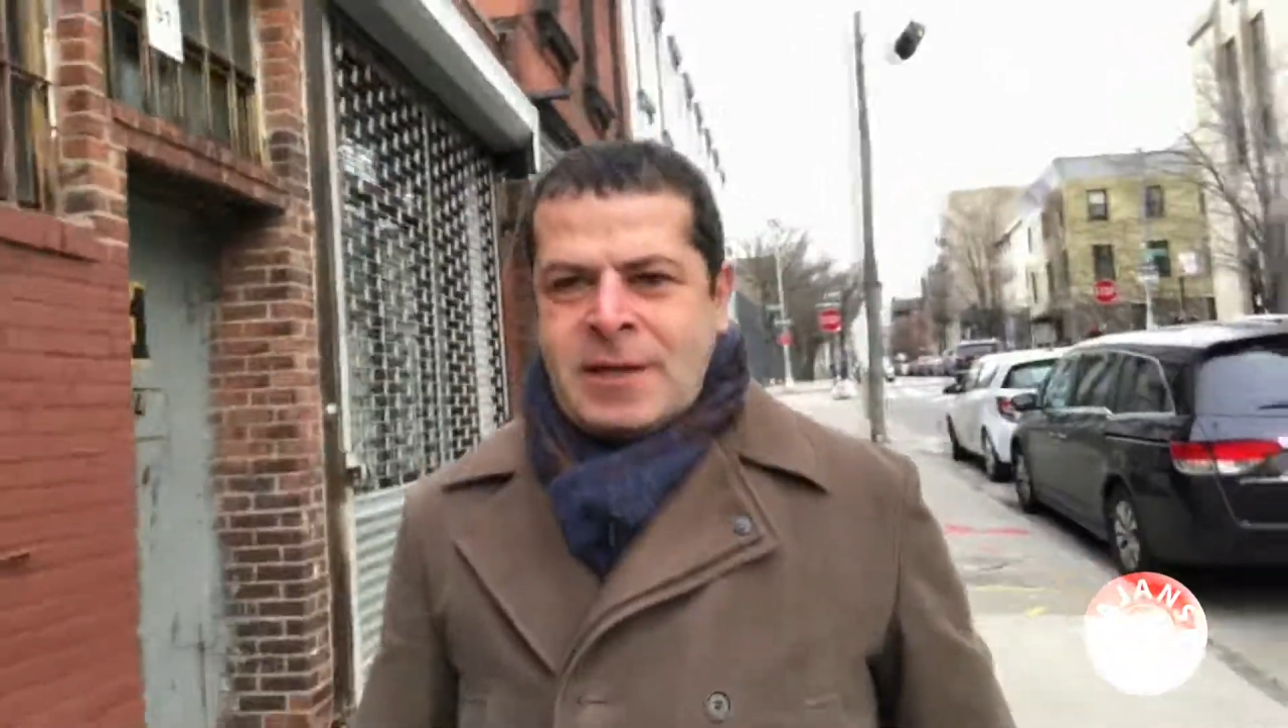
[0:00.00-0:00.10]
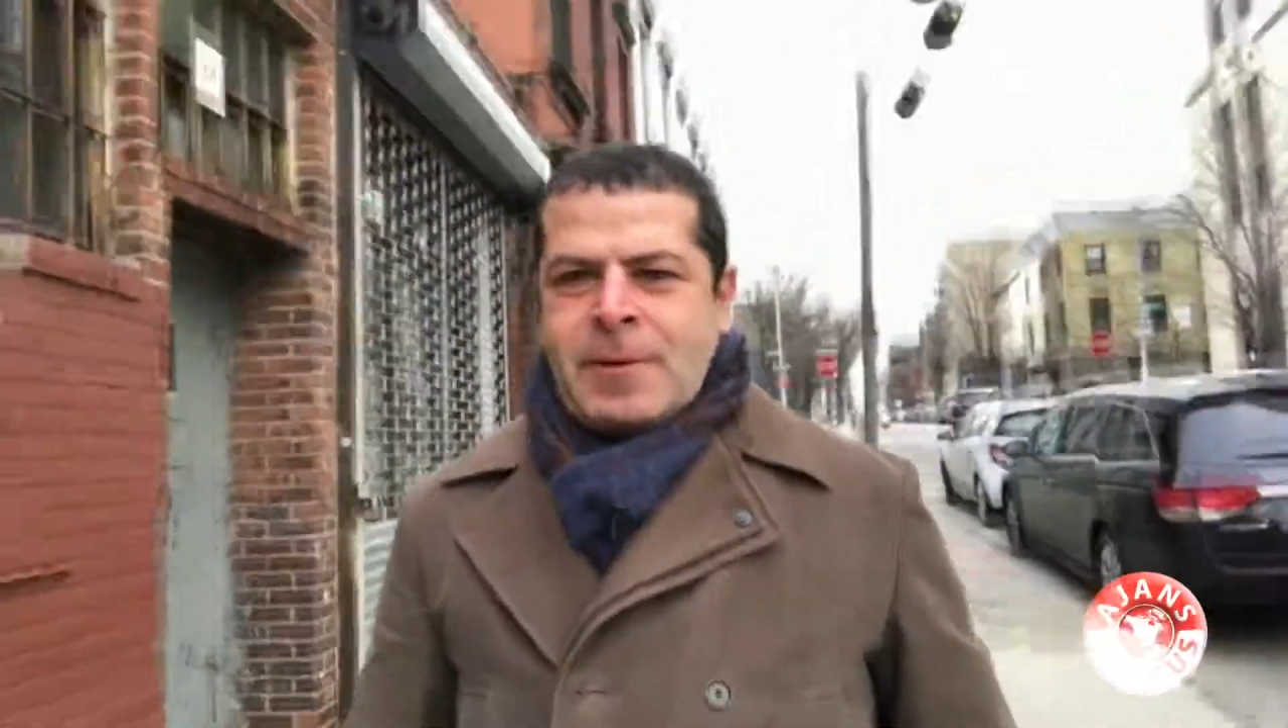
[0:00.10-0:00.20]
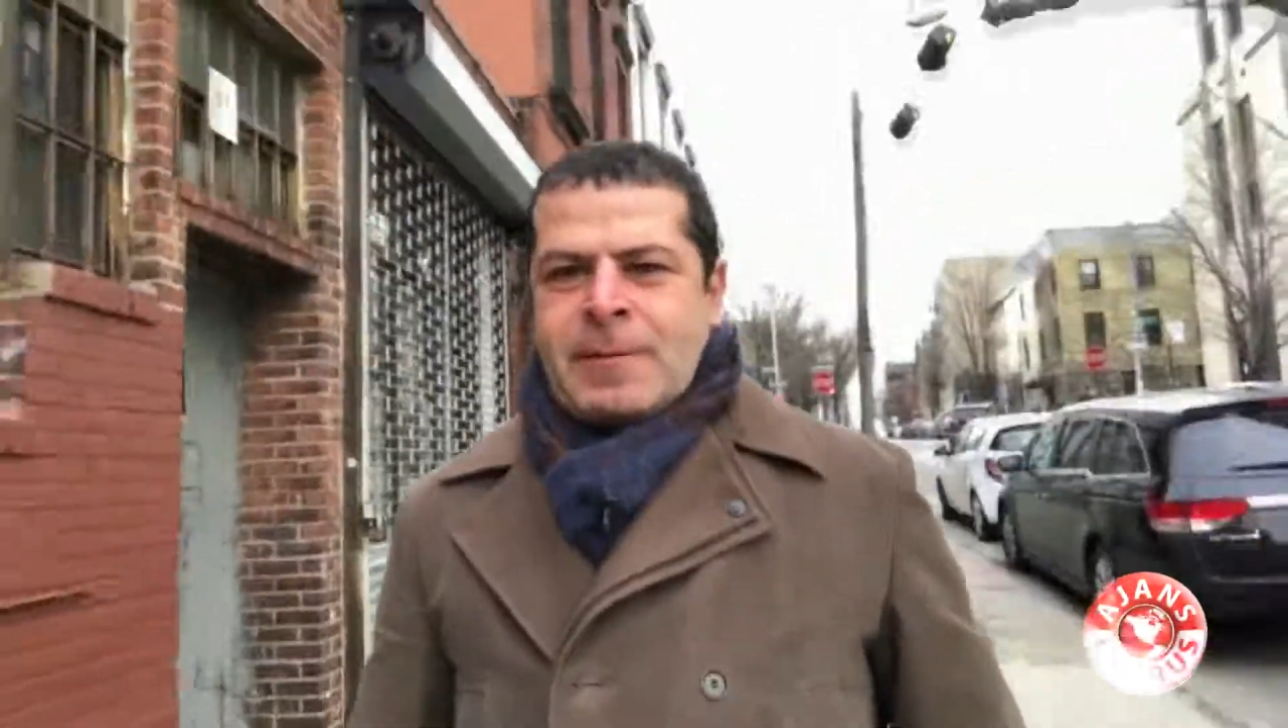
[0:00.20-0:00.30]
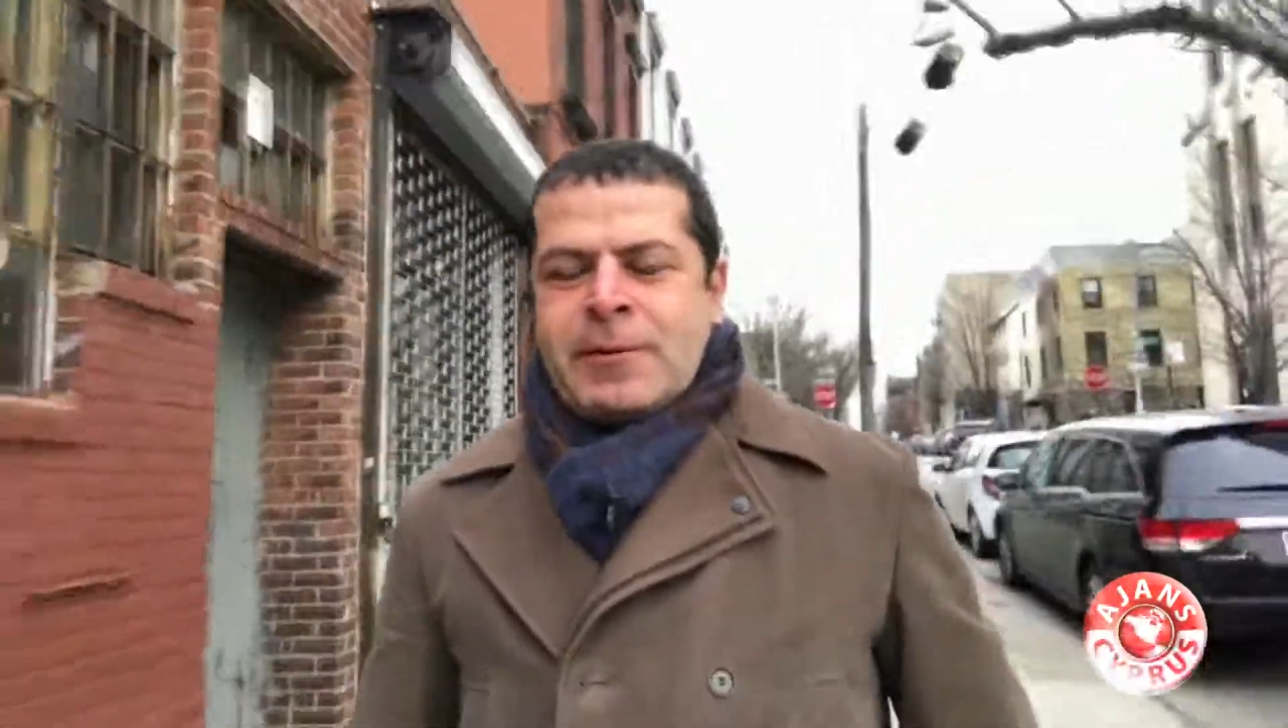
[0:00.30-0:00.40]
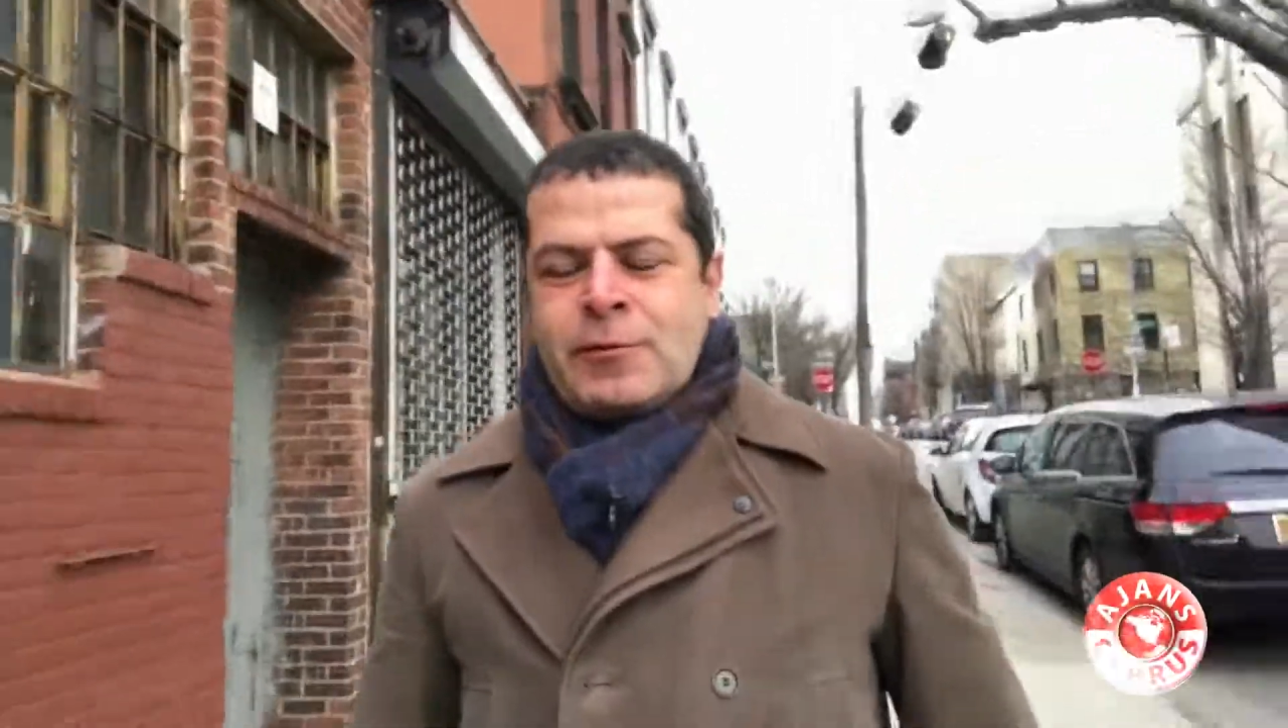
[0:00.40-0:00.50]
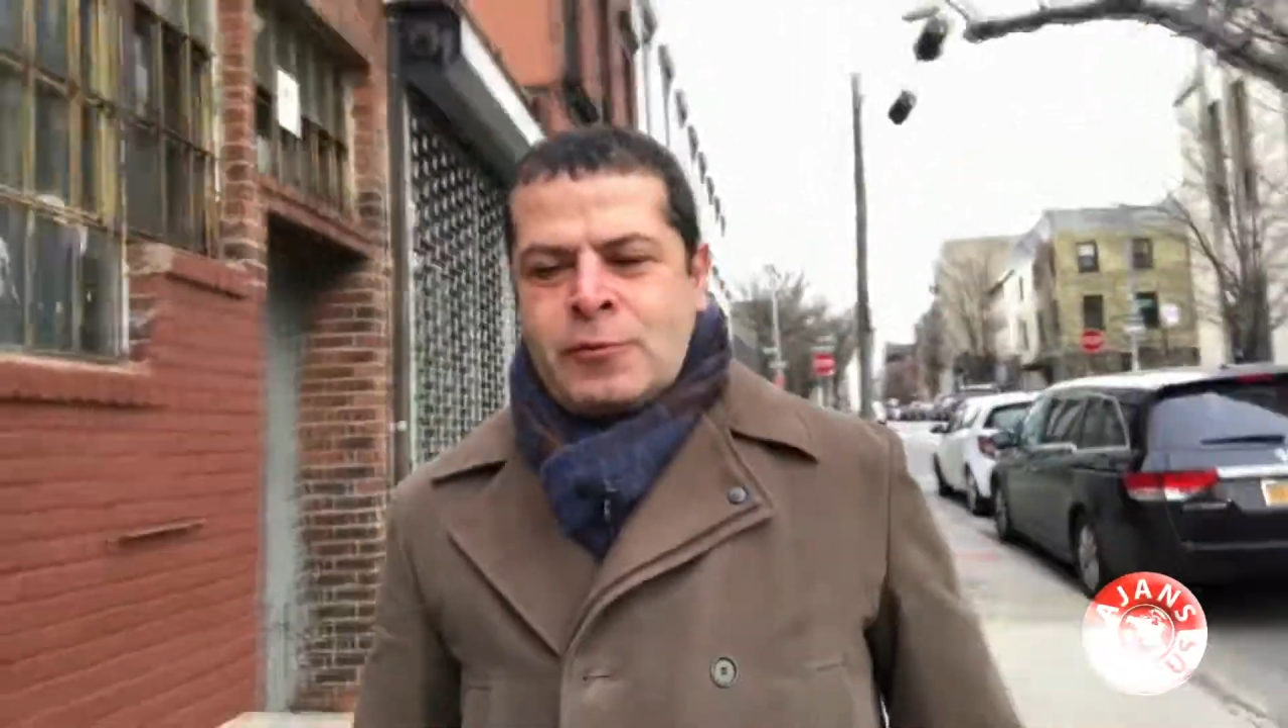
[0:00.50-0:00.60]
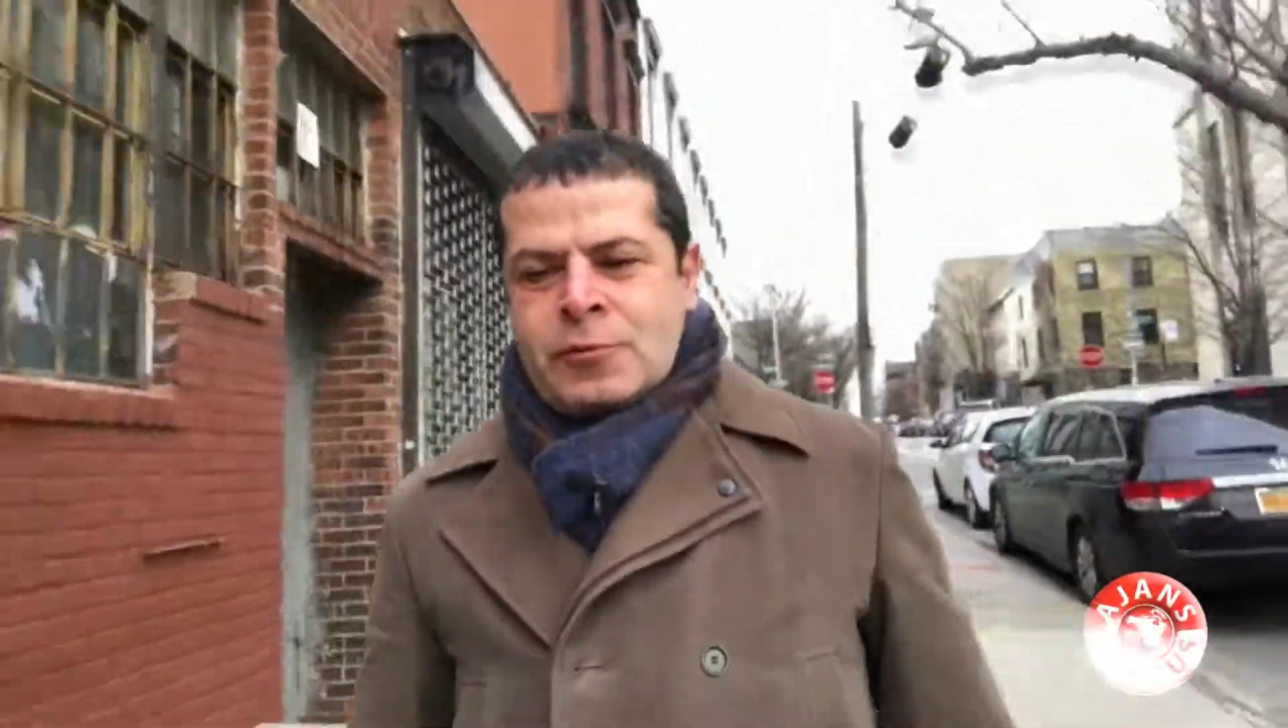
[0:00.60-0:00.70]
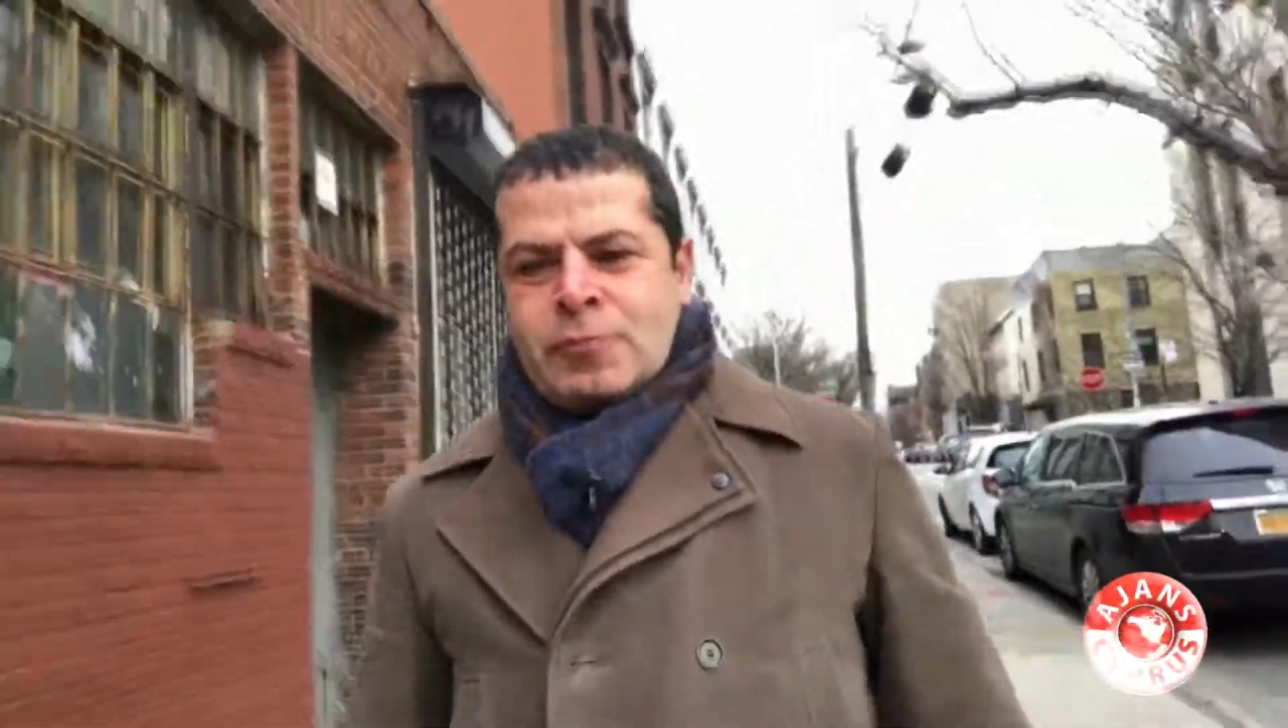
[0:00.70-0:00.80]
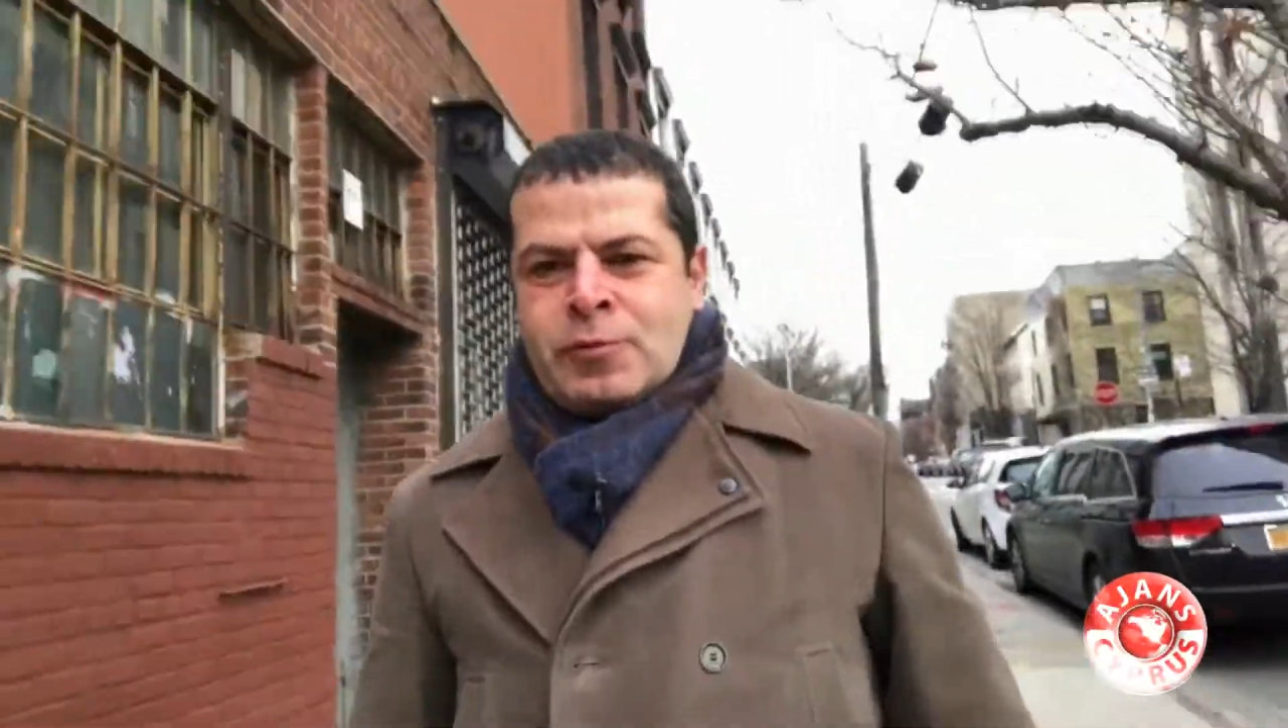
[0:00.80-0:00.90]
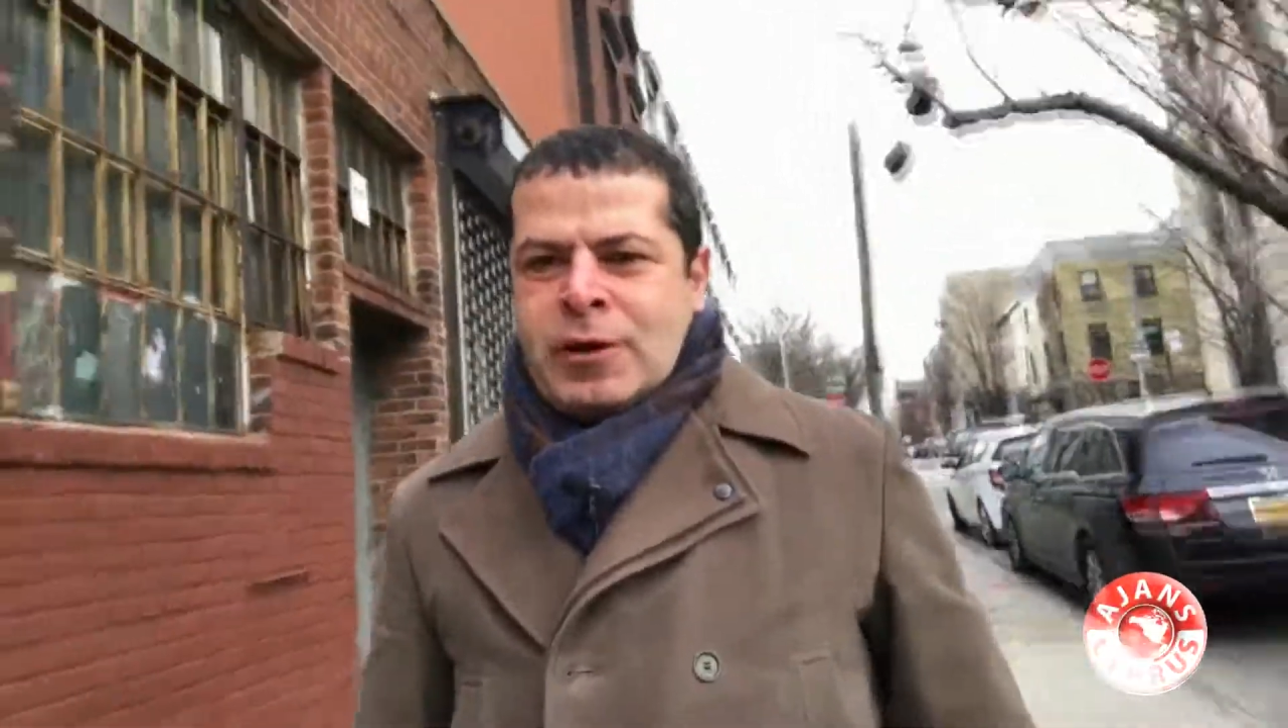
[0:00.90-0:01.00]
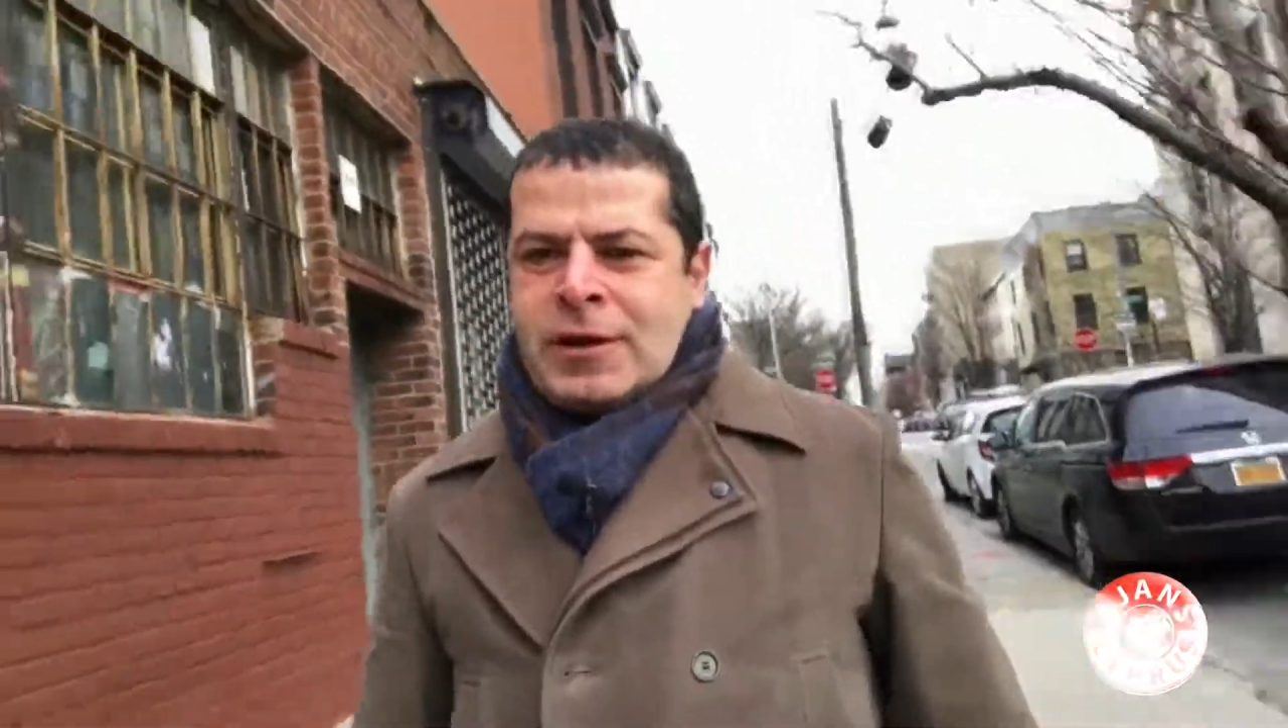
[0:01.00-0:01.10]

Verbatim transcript: Napan be gülcüğüm diyor.